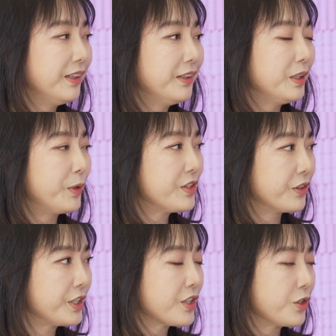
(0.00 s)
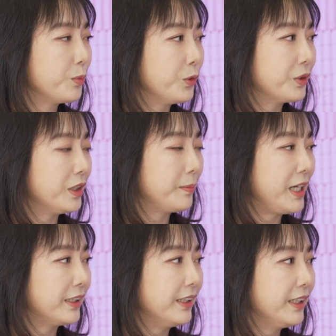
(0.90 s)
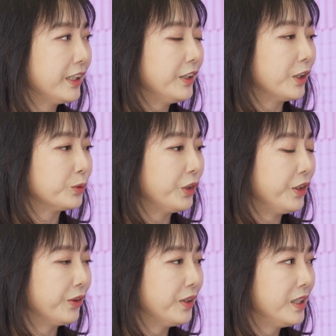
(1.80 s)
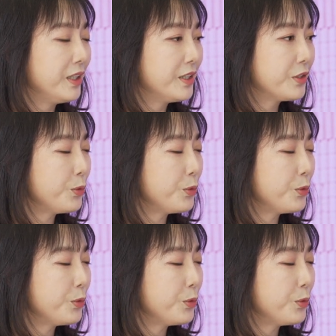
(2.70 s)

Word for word: 이번에 정책 정보를 발간하게 음. 됐고요. 음.